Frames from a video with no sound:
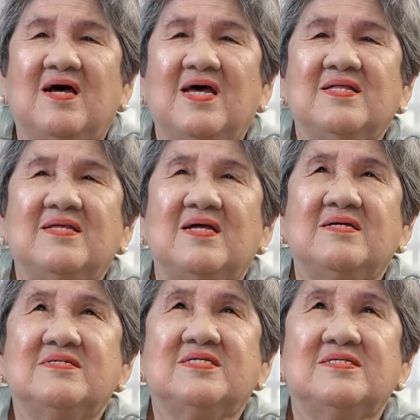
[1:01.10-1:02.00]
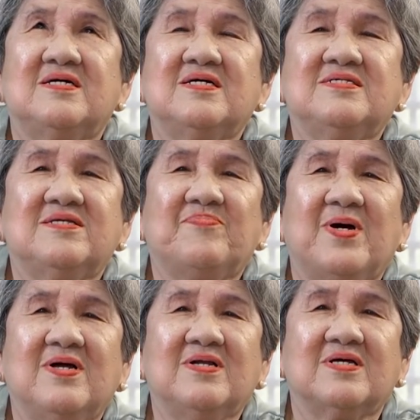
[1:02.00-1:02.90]
And ang, ang isa
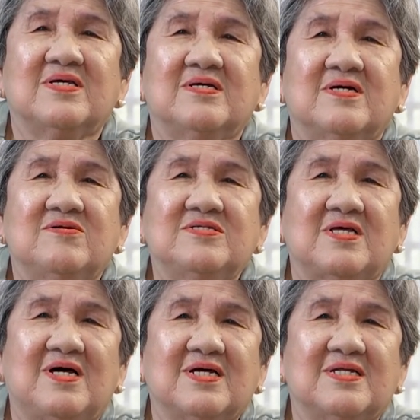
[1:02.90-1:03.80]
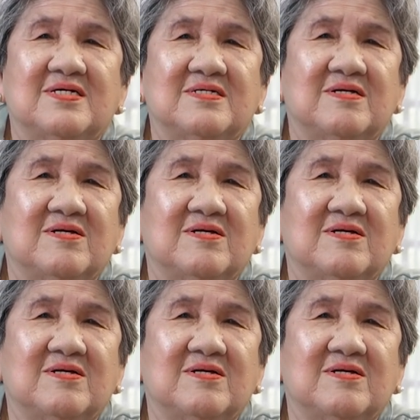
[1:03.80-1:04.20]
pang naging ano sa akin ng